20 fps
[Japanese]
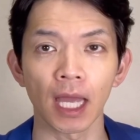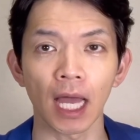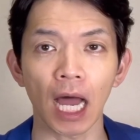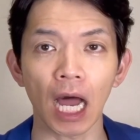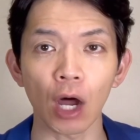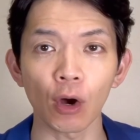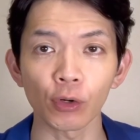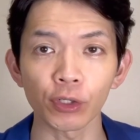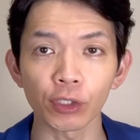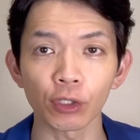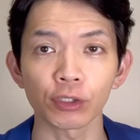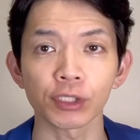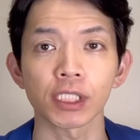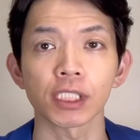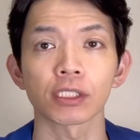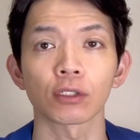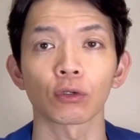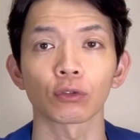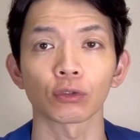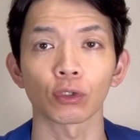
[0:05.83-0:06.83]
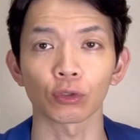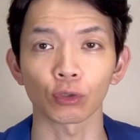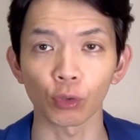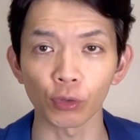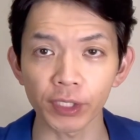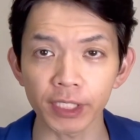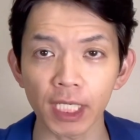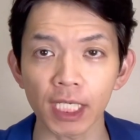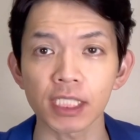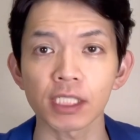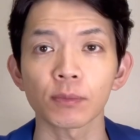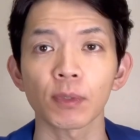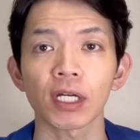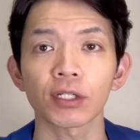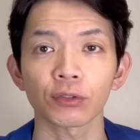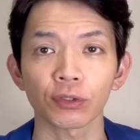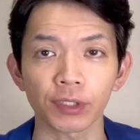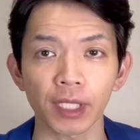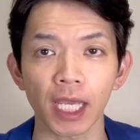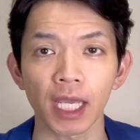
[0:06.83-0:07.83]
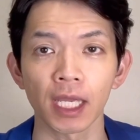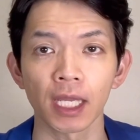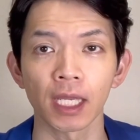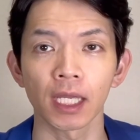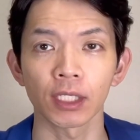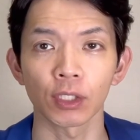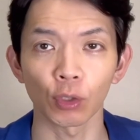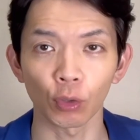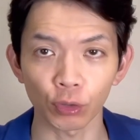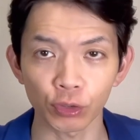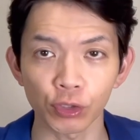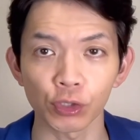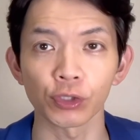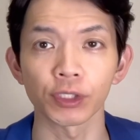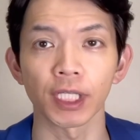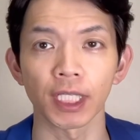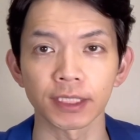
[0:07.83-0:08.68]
青色申告の取り消しもあるので要注意で